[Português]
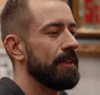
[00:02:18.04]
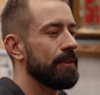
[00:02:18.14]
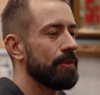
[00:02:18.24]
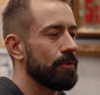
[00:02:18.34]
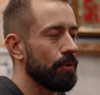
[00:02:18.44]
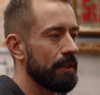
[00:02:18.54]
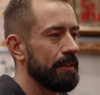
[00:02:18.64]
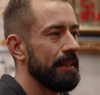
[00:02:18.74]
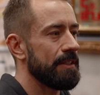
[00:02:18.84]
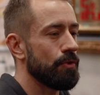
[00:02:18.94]
a vida toda
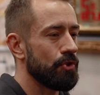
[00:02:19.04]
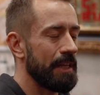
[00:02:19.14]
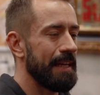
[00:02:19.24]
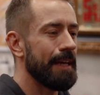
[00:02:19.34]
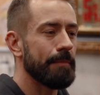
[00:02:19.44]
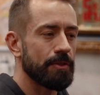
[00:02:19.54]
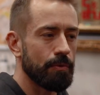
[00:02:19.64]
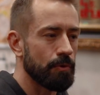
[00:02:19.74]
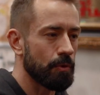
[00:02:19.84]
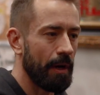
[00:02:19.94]
dele, assim, os dilemas
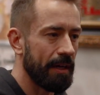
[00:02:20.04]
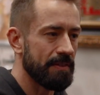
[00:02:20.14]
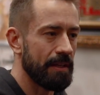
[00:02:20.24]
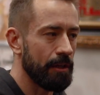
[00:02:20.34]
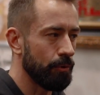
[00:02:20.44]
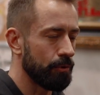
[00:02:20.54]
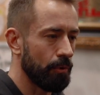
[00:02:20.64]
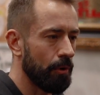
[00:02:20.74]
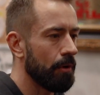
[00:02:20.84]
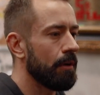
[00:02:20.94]
com os quais ele
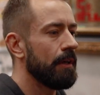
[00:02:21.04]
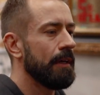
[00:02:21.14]
lutou